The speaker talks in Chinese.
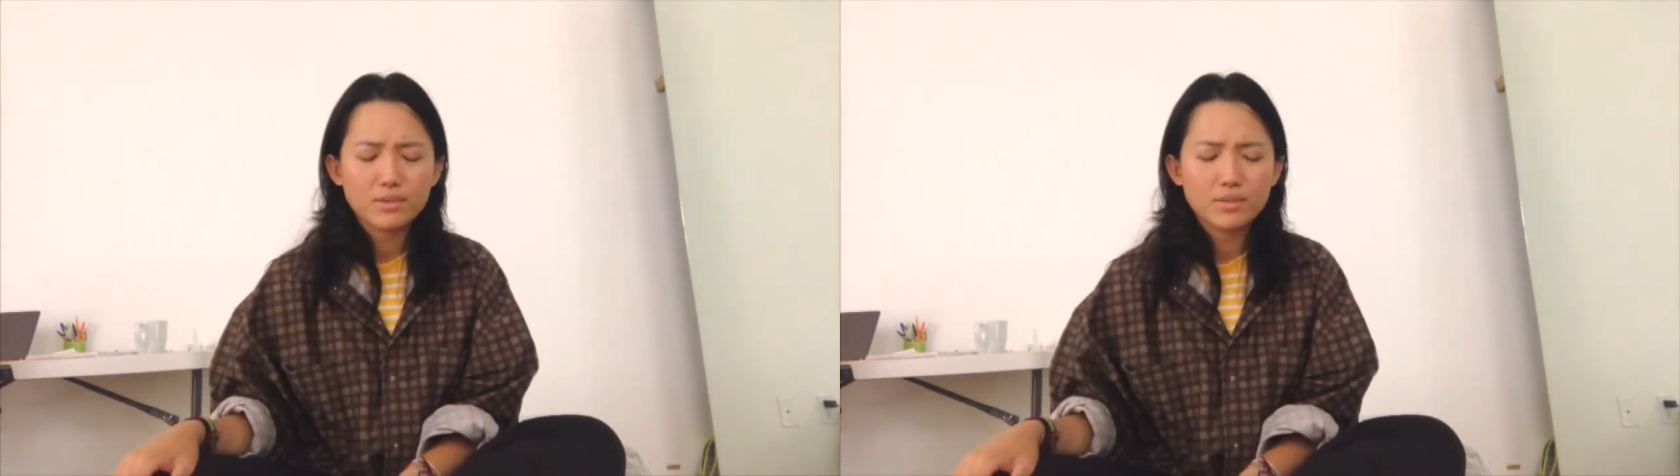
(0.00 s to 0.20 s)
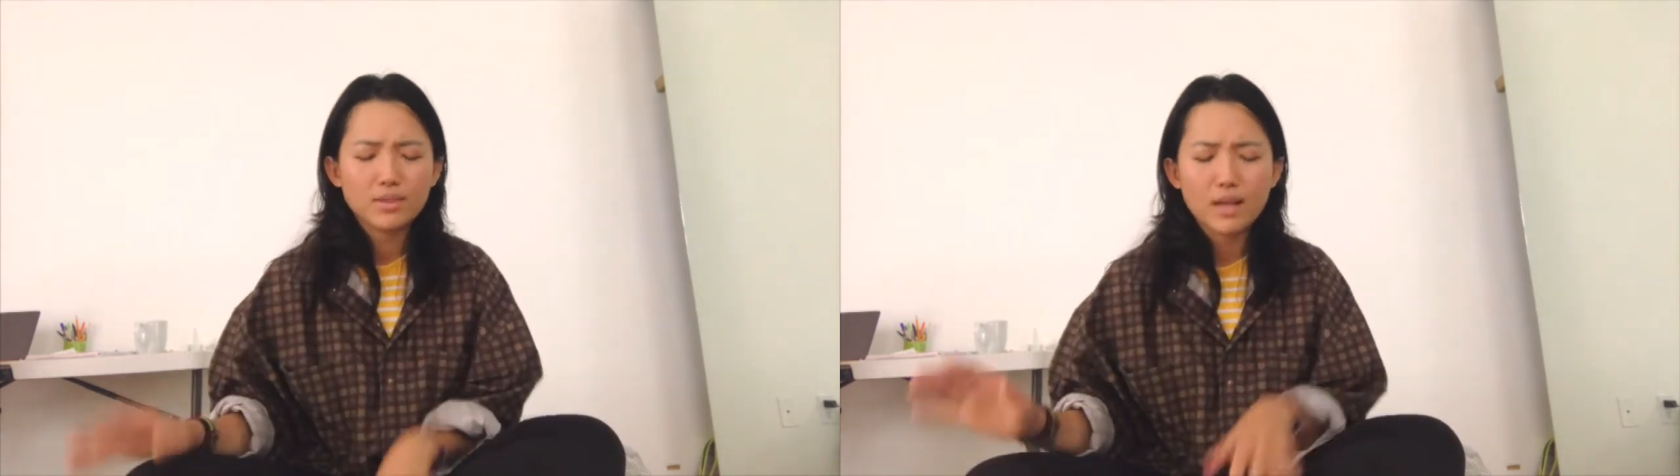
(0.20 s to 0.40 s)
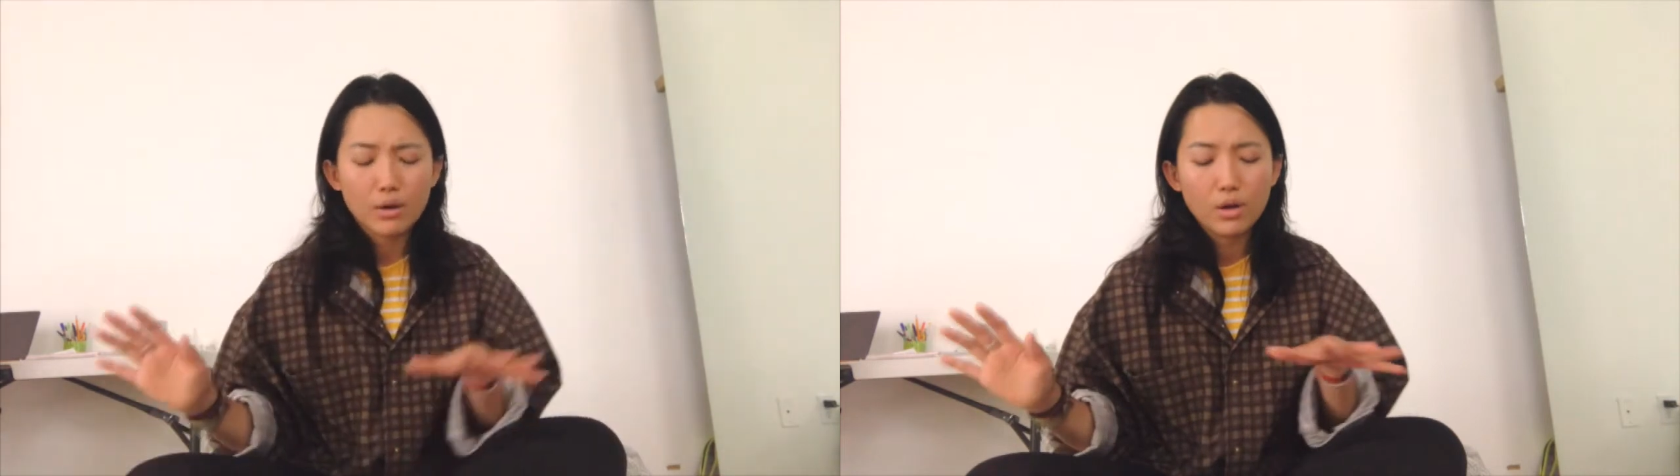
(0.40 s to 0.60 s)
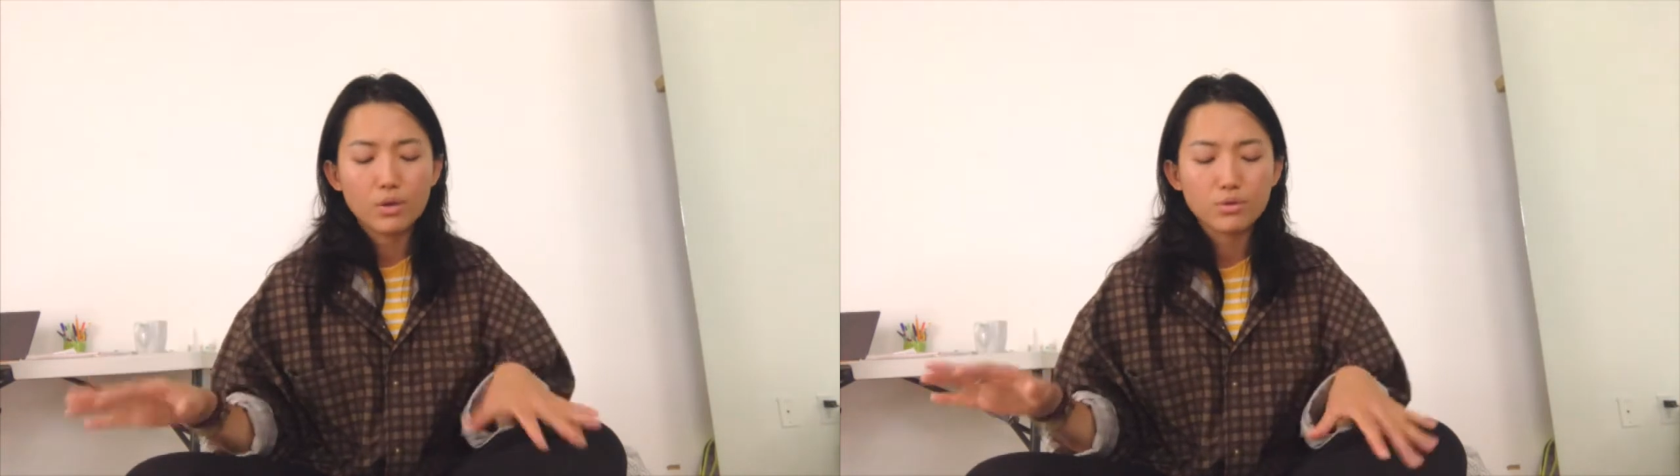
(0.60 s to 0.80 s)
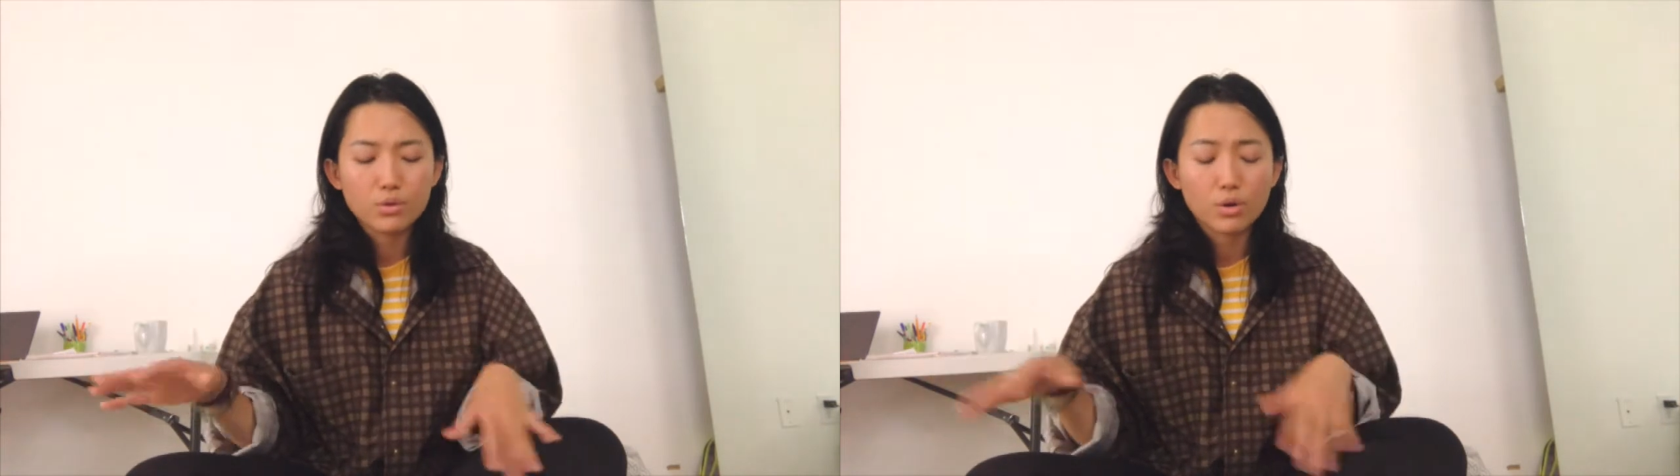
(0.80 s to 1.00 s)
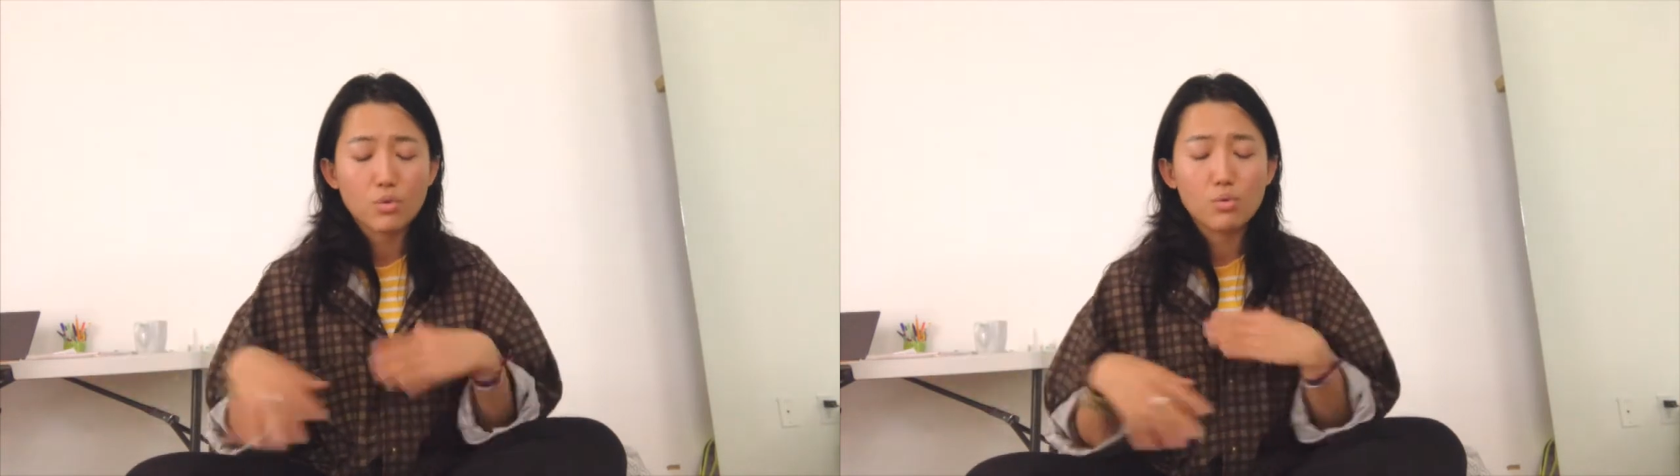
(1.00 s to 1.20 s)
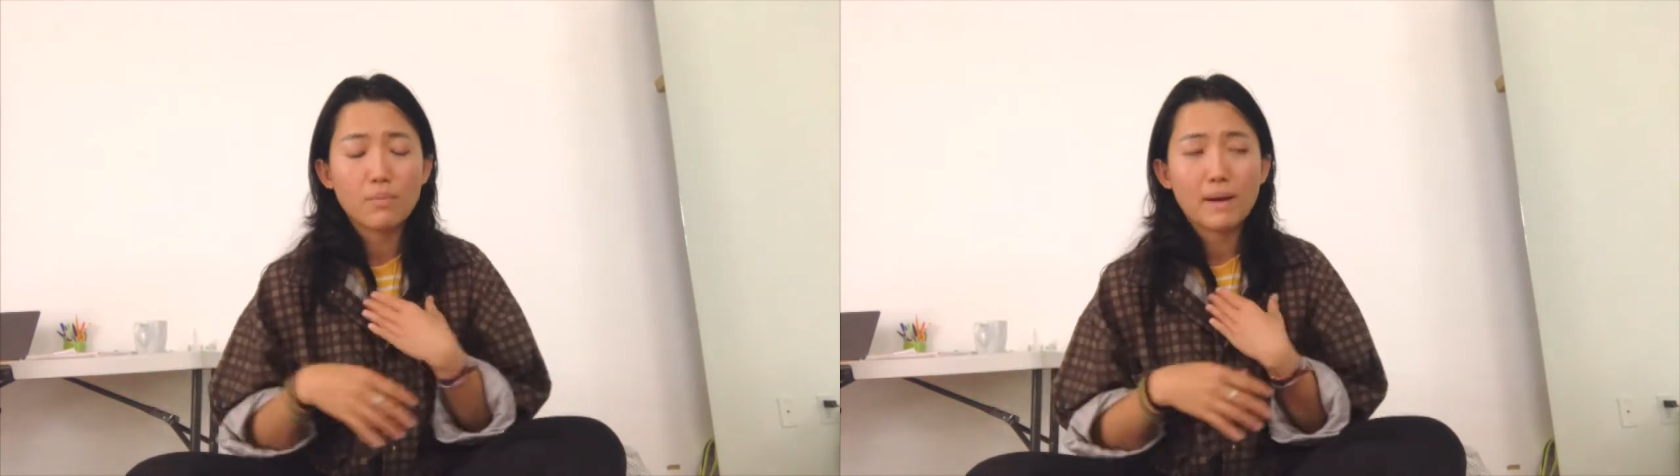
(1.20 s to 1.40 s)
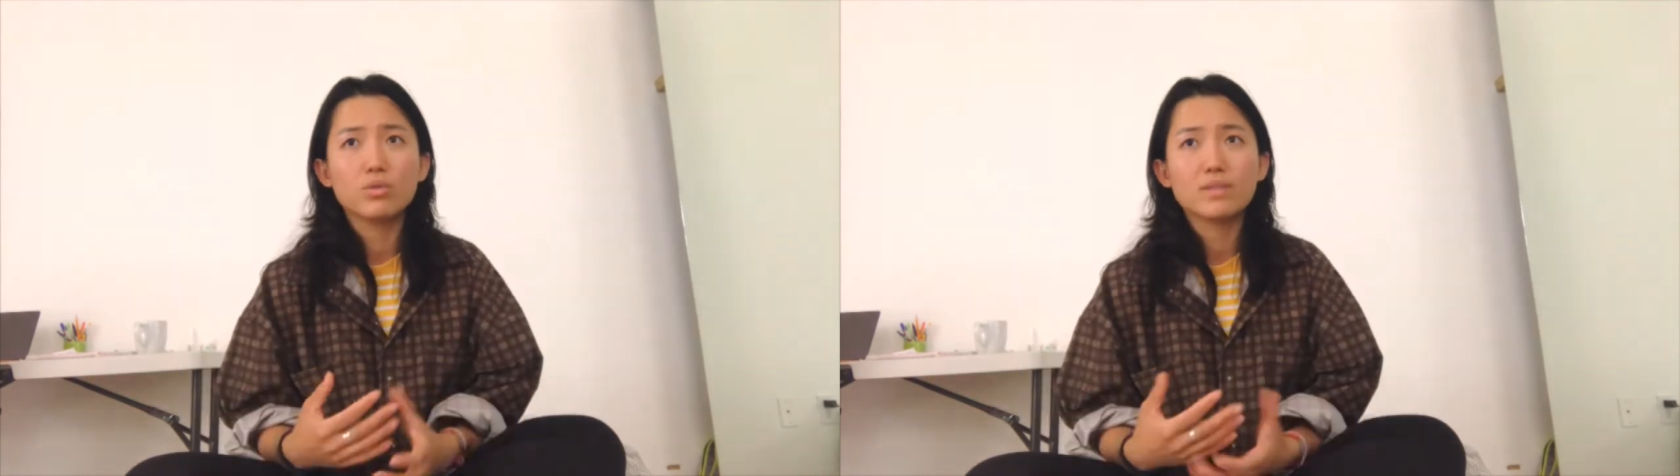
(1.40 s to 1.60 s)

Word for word: 思考了很久，跟我妈